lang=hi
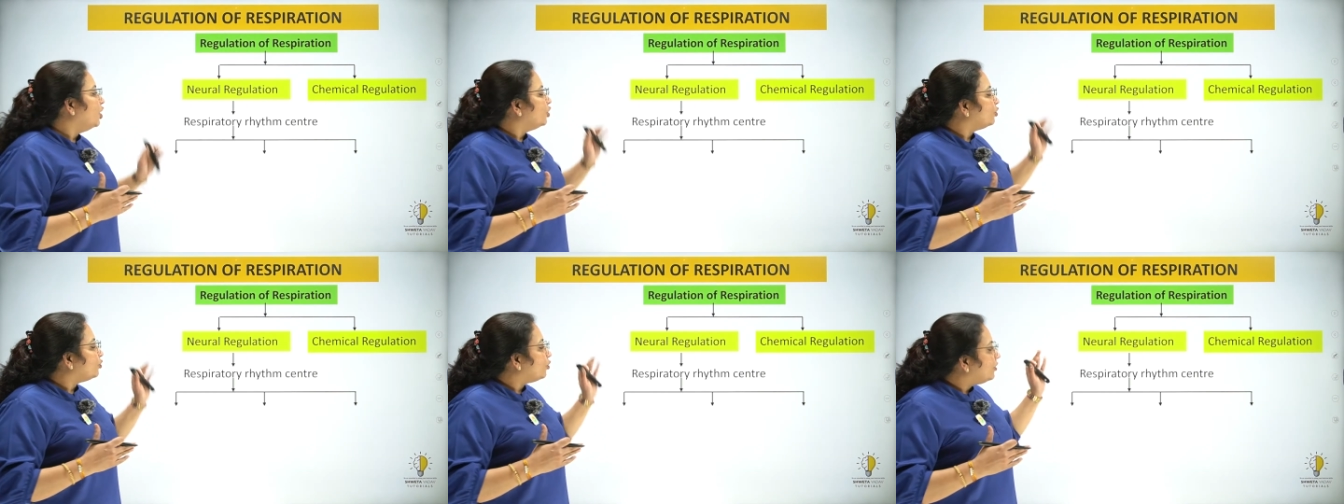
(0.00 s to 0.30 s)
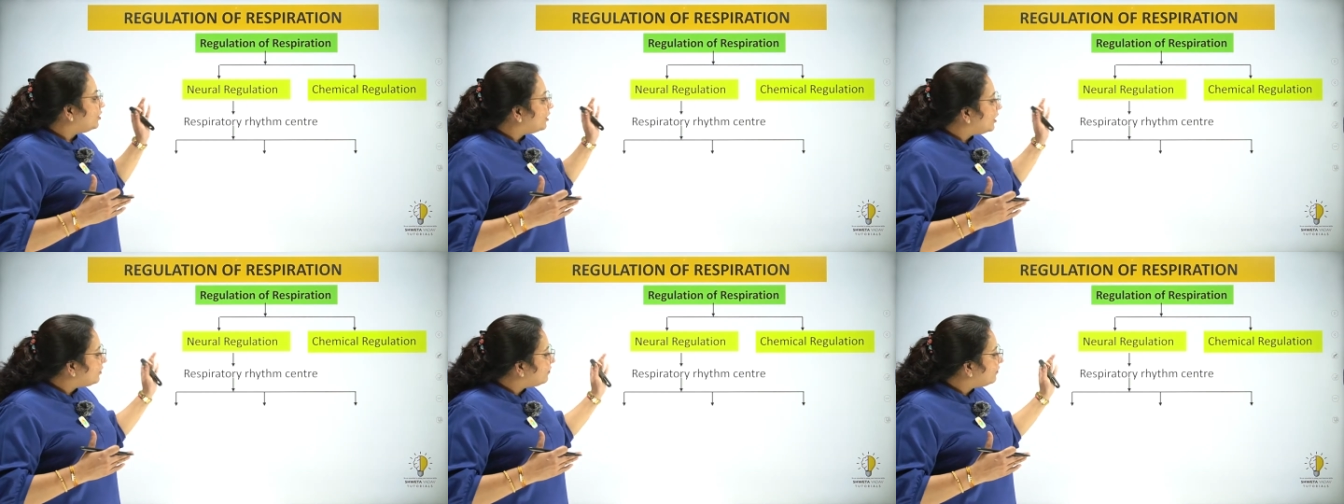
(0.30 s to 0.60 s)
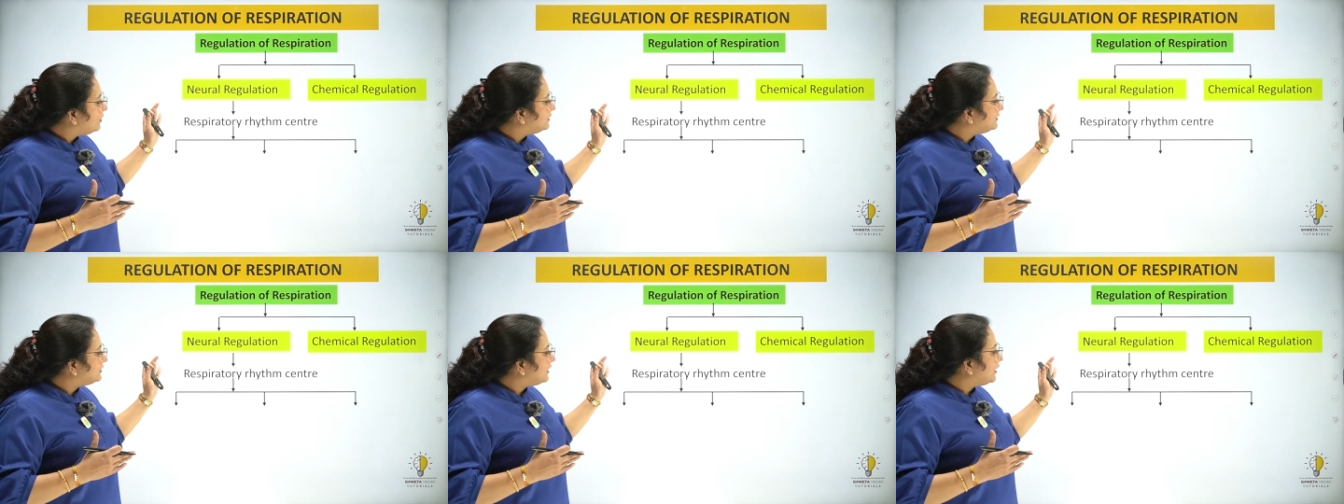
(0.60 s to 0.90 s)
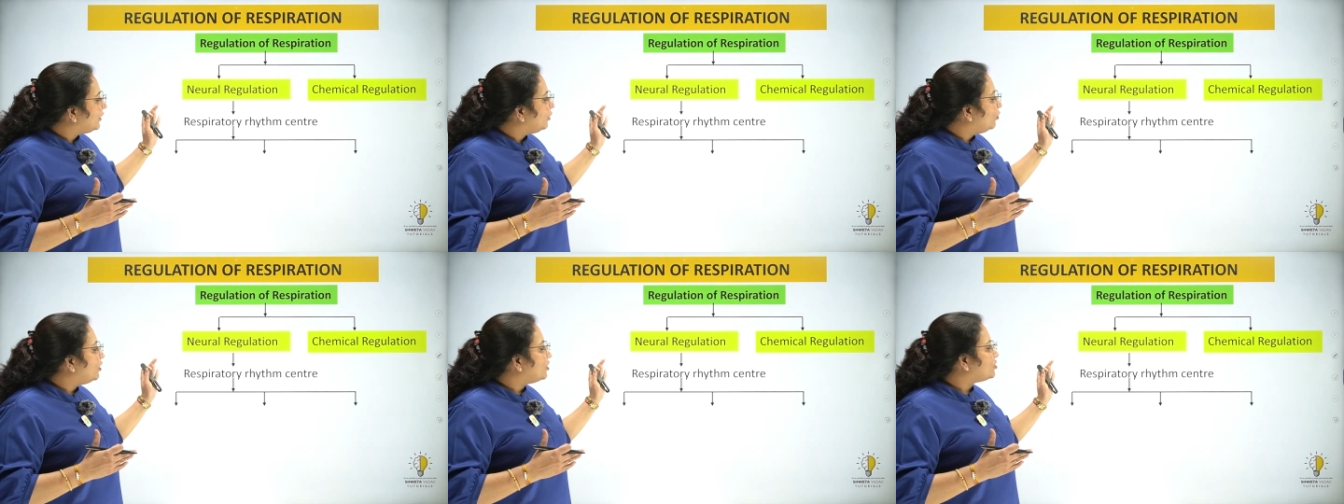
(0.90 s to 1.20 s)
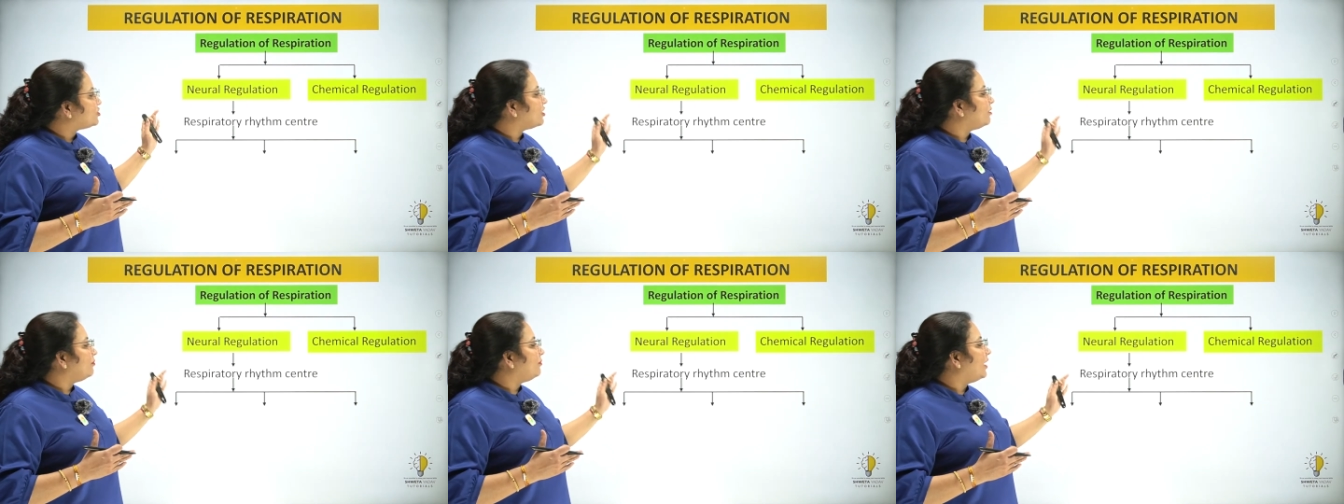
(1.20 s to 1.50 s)
तो नर्वस
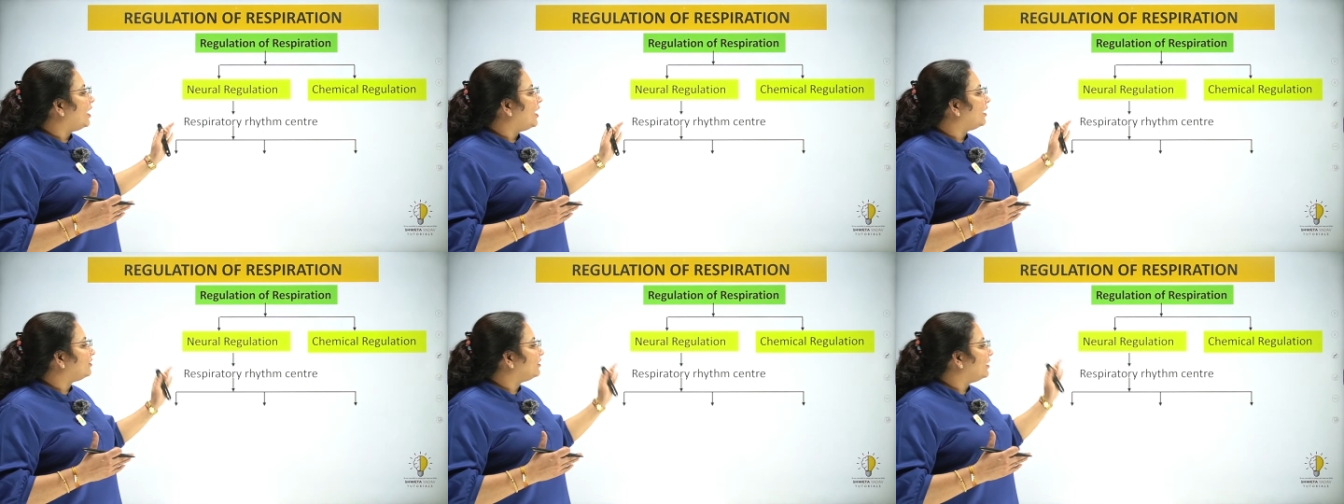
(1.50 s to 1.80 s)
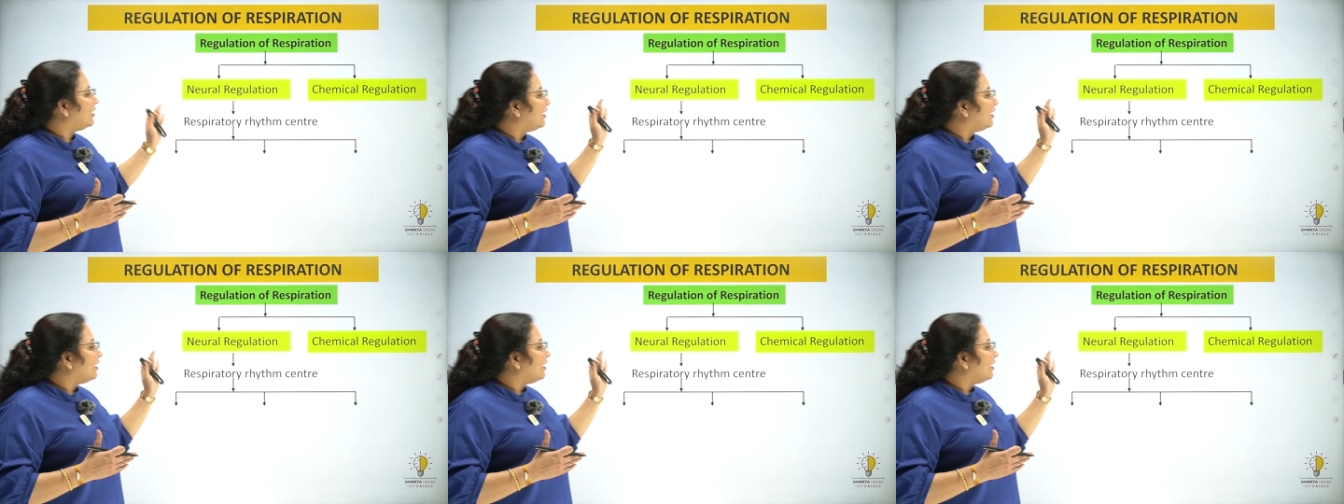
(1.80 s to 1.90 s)
रेगुलेशन में आते